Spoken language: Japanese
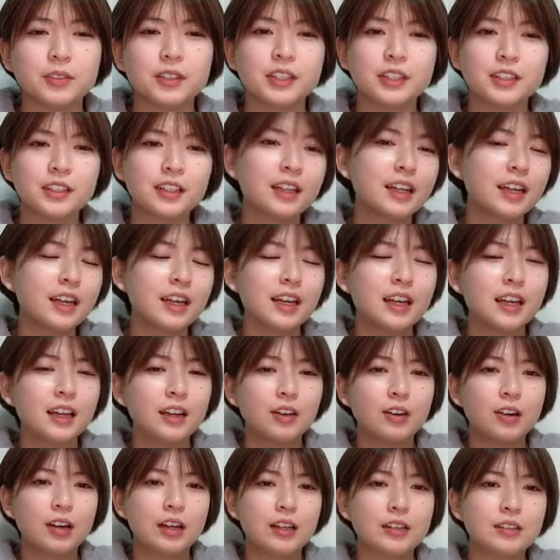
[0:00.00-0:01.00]
みたい
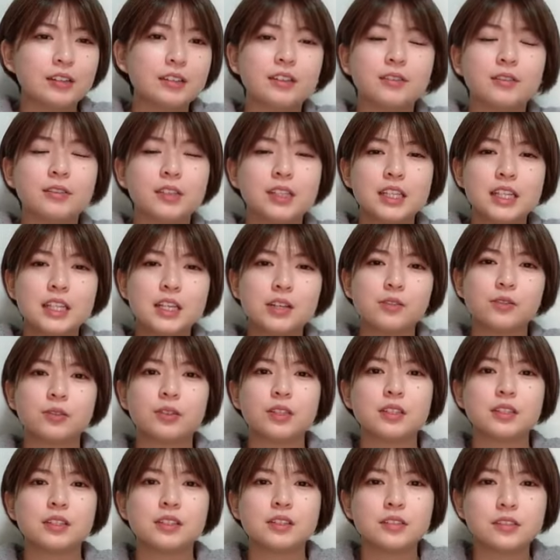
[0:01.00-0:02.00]
なでもいい子
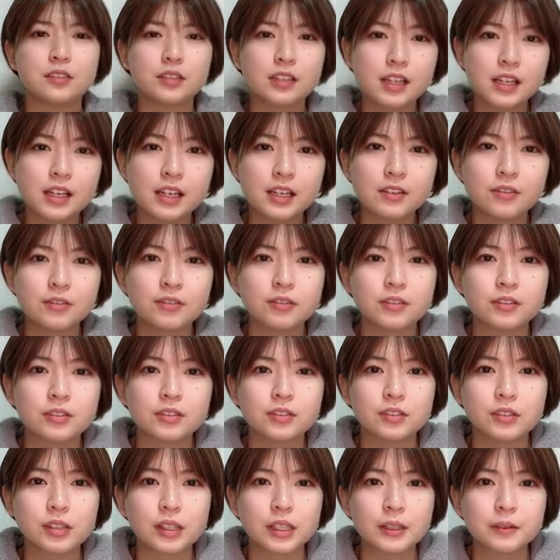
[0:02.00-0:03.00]
ですよね本
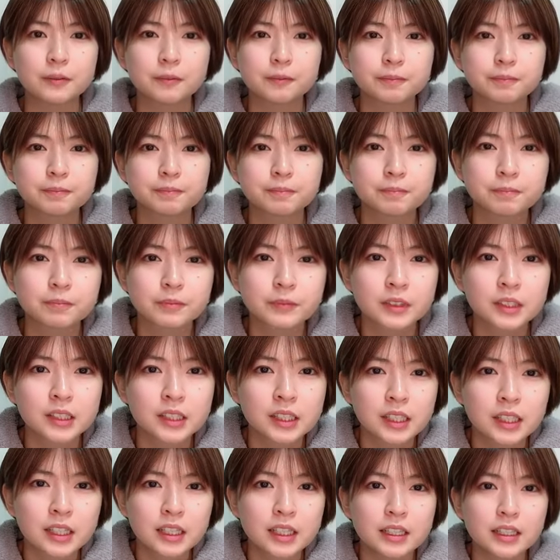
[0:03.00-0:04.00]
当に
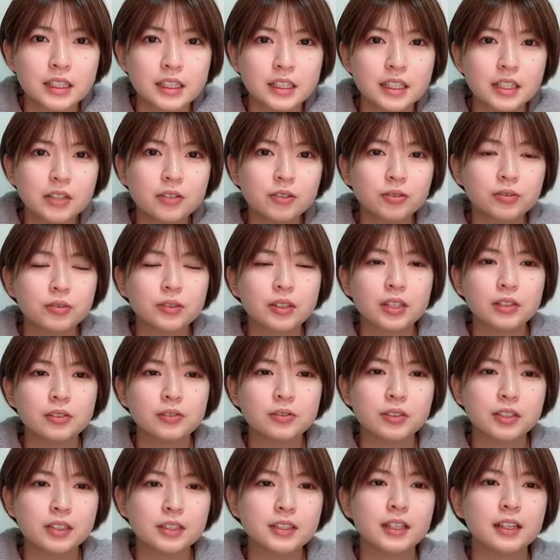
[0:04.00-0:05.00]
いい子ってい
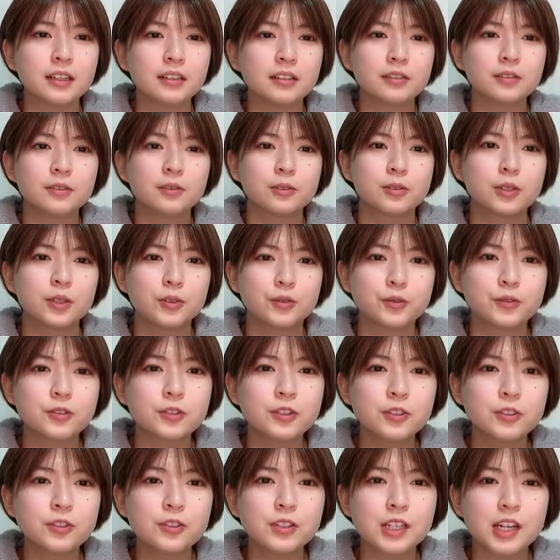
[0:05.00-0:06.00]
うかさそれ普
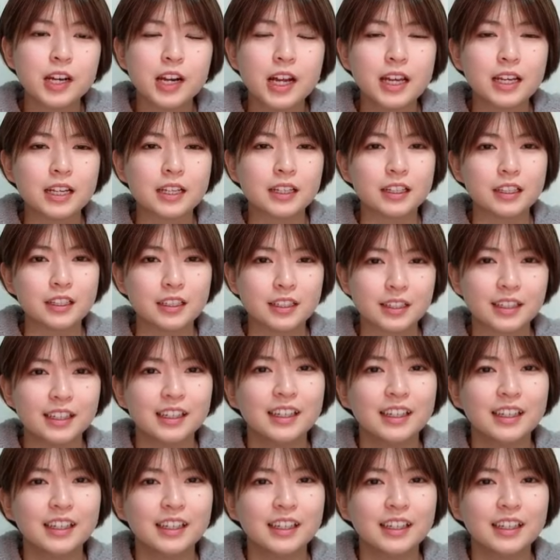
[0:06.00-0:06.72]
通じゃないからさ